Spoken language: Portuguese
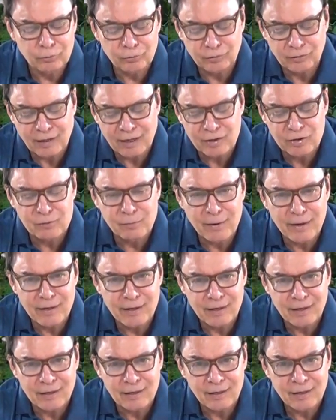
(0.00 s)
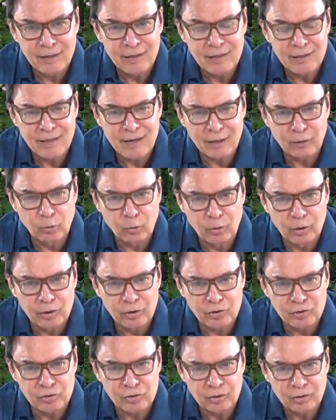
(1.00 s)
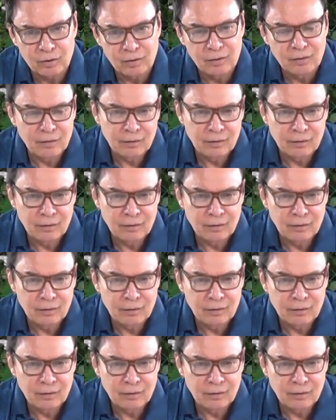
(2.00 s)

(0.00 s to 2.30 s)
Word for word: Usar de manhã e à noite.